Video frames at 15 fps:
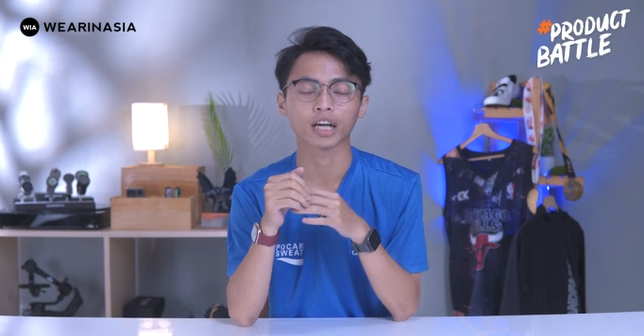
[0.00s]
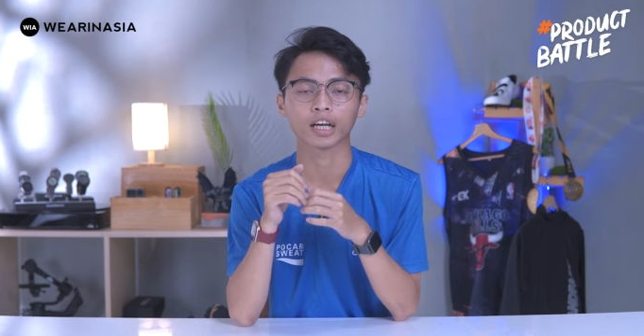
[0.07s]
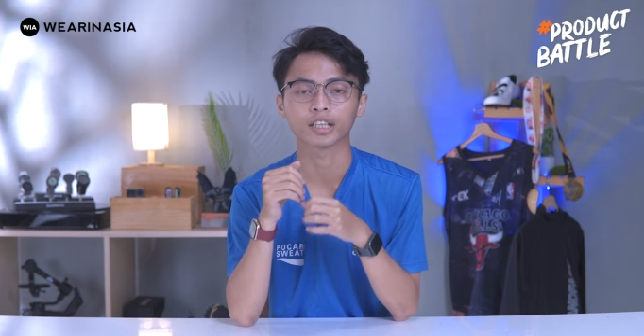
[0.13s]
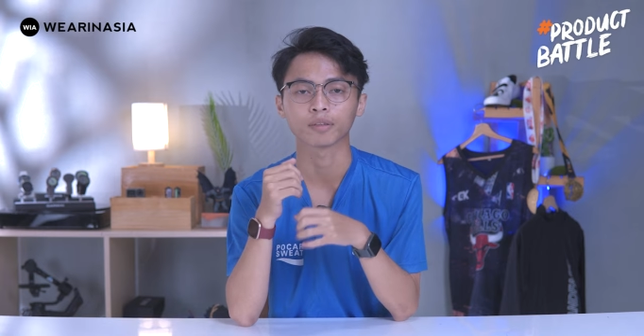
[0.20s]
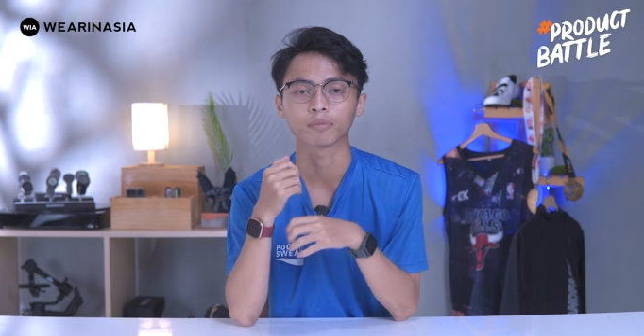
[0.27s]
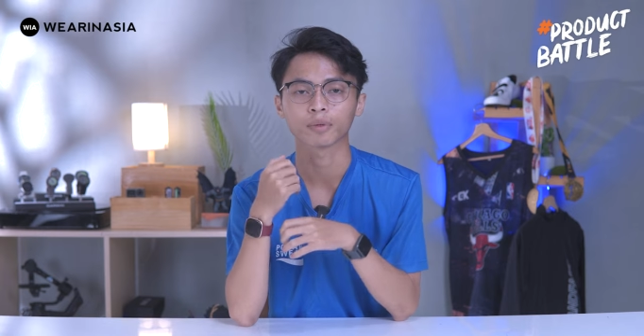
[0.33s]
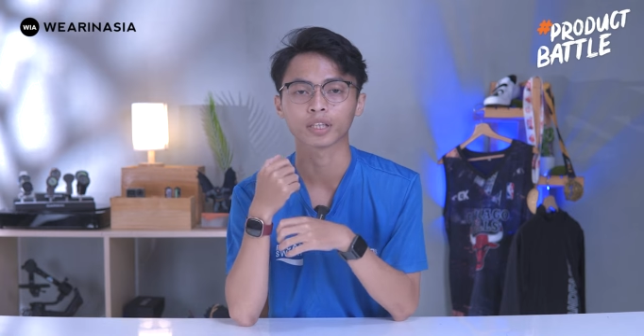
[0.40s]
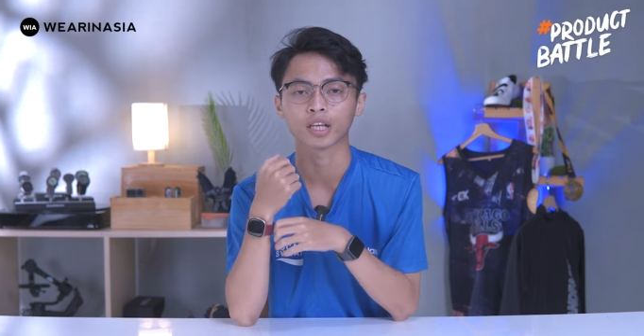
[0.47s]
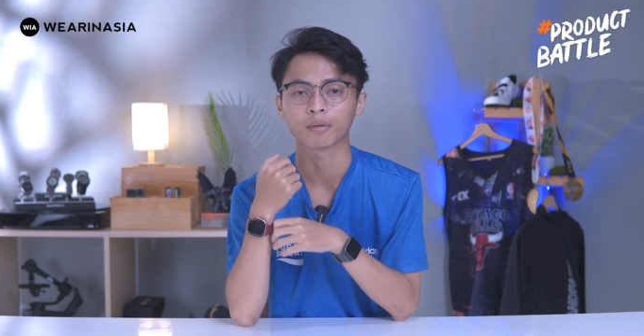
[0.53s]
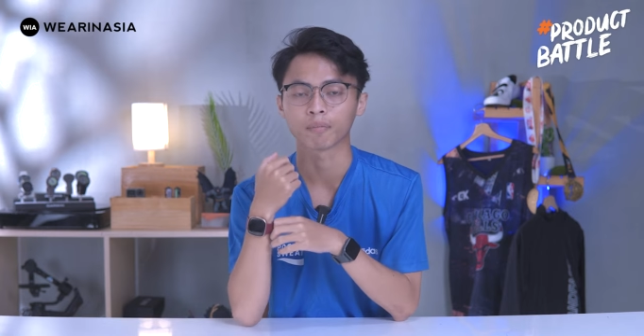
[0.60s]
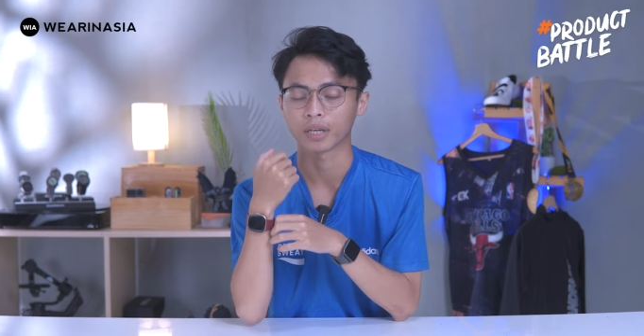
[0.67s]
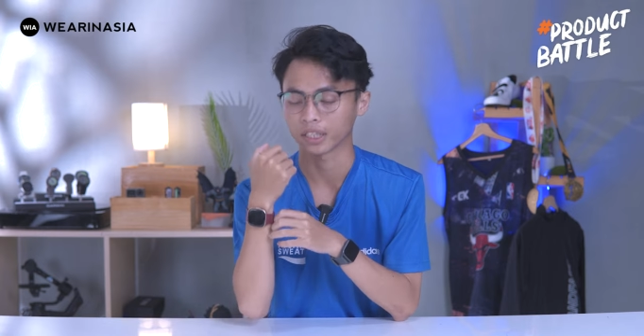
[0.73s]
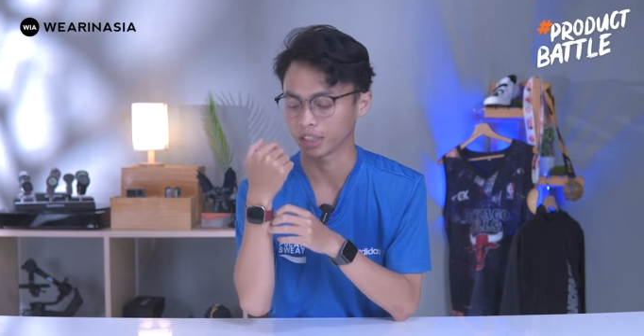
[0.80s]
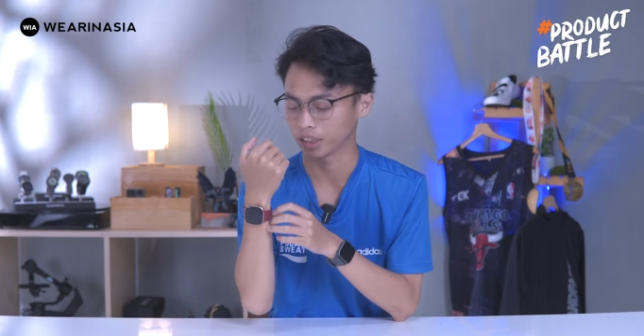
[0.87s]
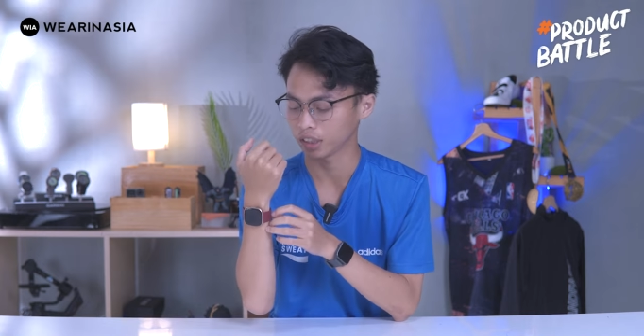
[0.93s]
Kayak
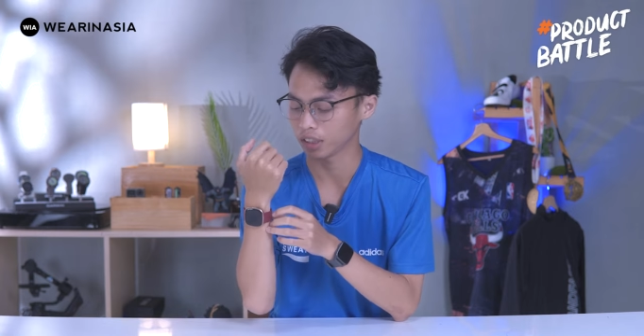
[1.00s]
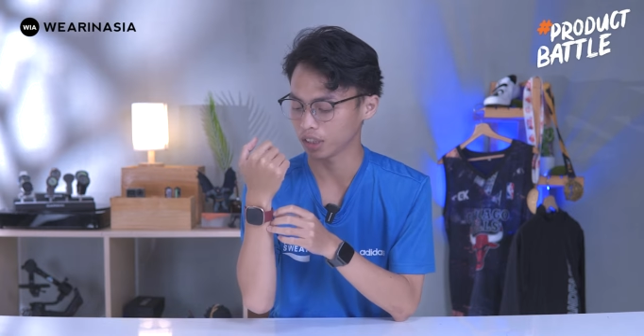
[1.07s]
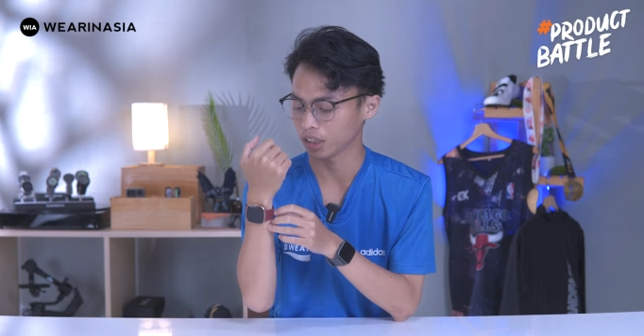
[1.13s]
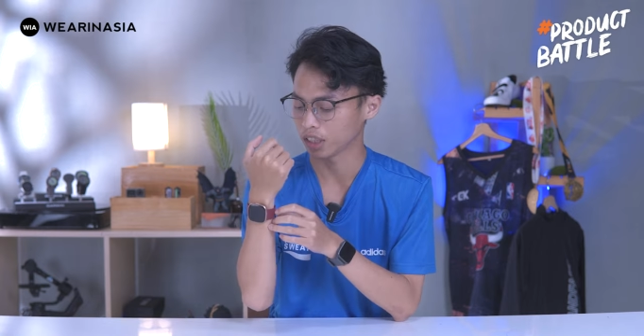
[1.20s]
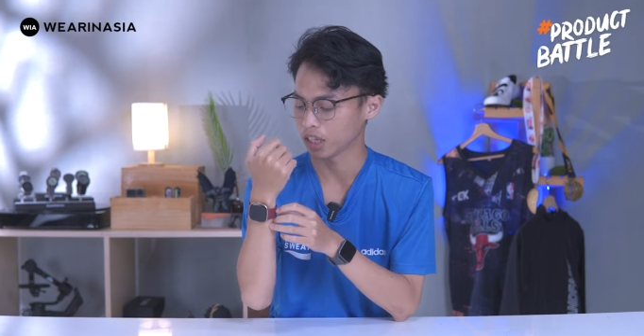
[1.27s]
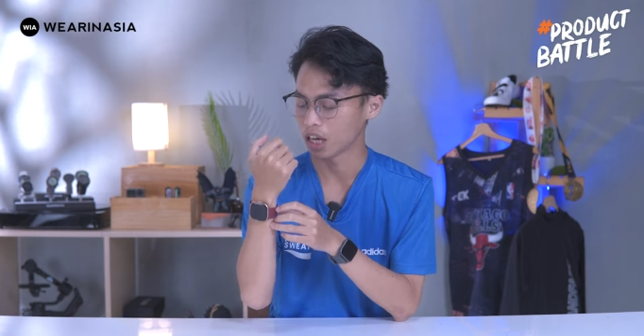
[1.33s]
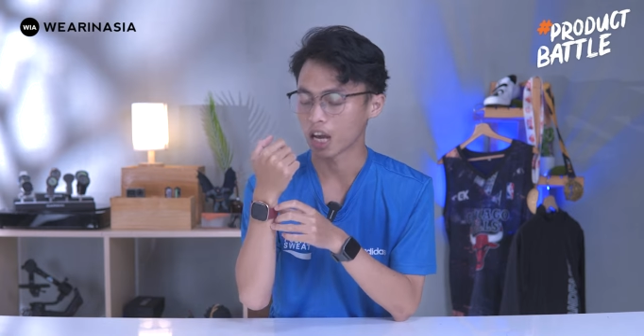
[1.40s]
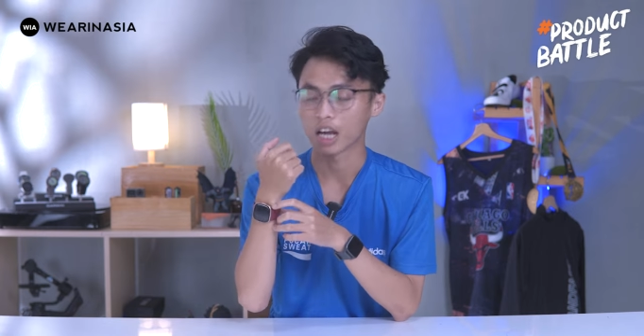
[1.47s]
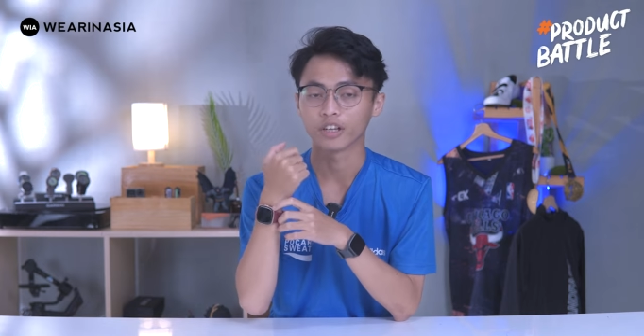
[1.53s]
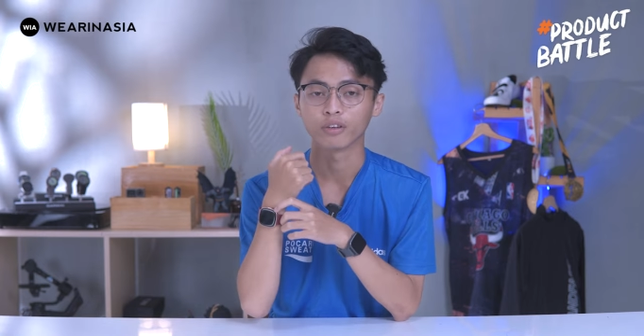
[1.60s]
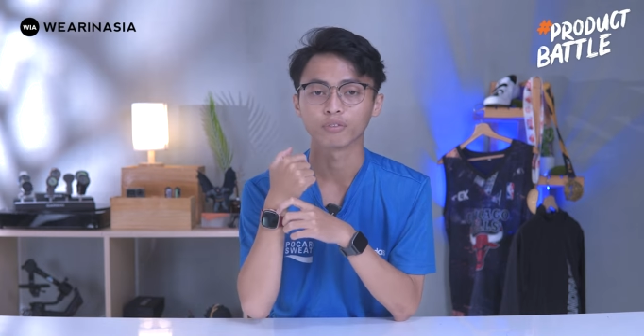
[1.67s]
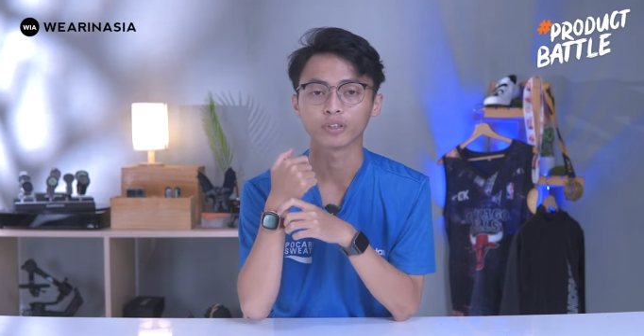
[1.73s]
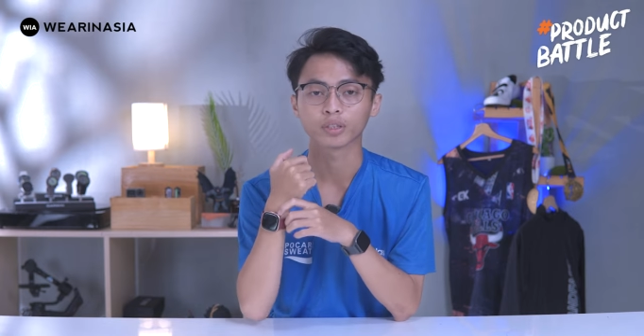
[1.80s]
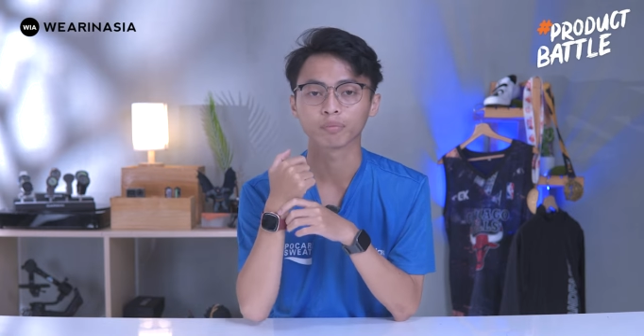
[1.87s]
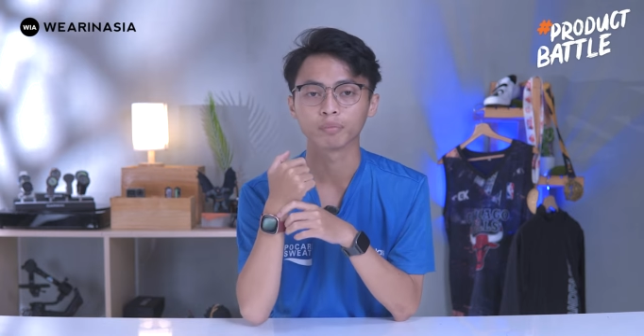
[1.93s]
pertama ini
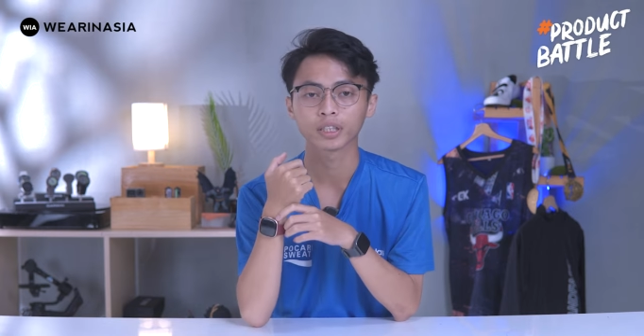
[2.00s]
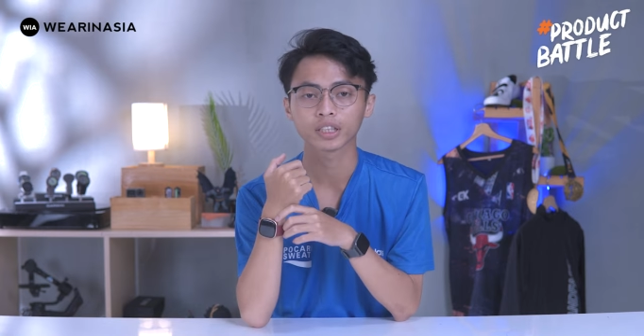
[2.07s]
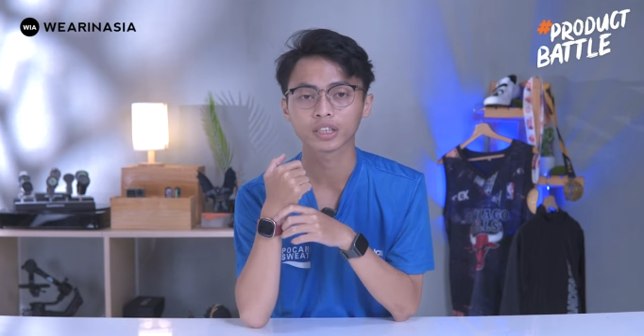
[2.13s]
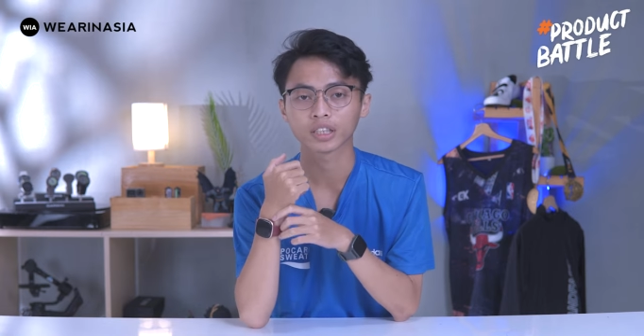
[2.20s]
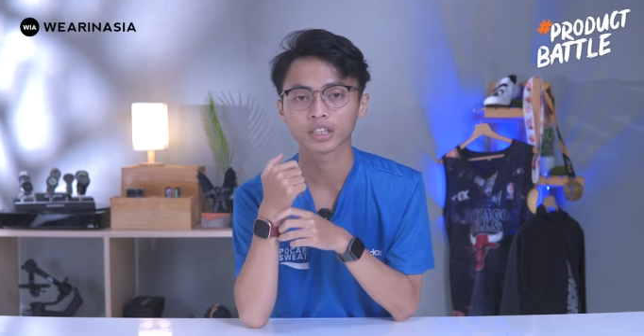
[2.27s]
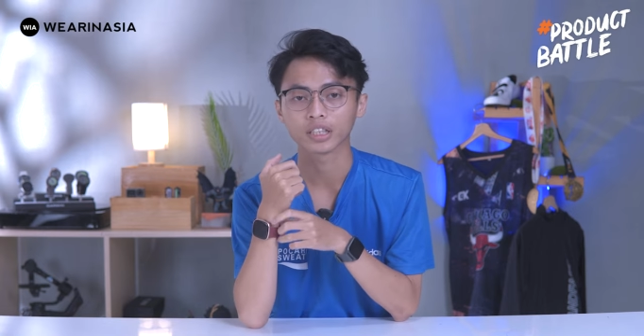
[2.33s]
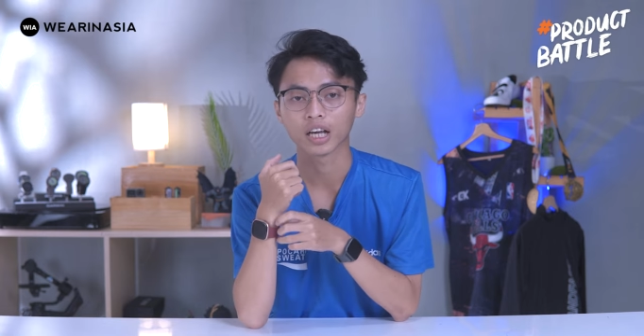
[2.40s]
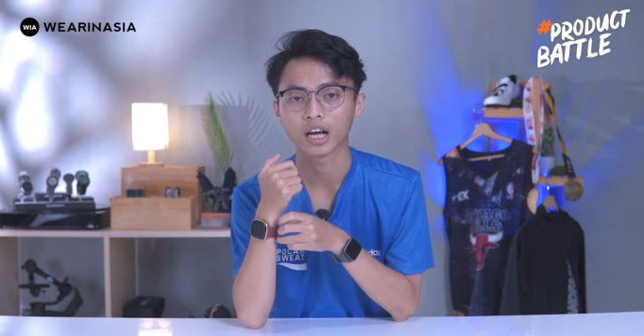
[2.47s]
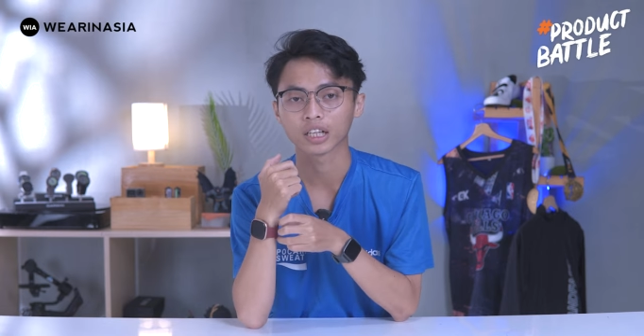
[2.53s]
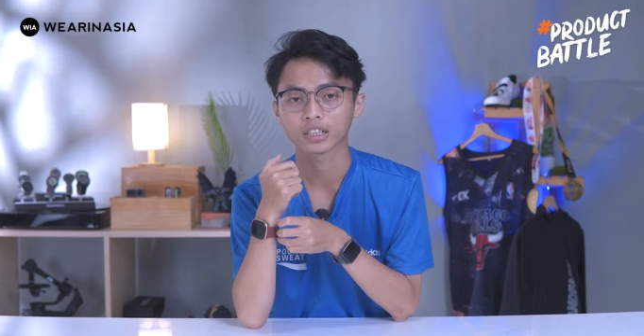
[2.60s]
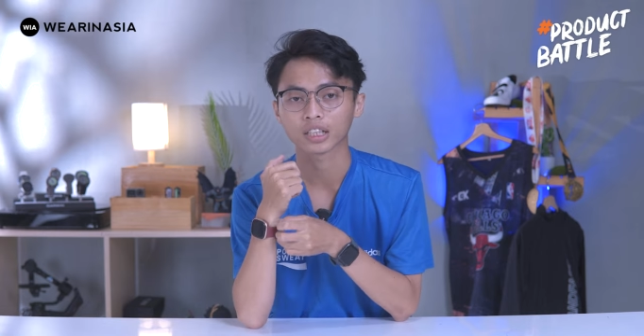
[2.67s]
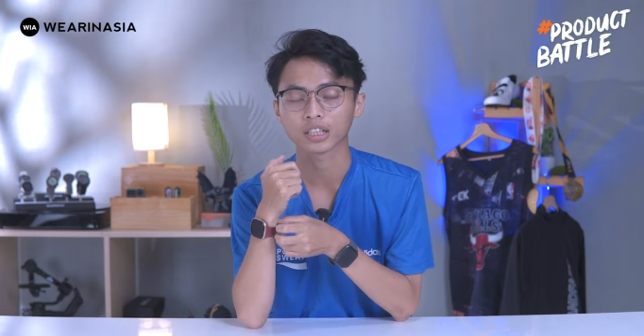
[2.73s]
ada Fitbit yang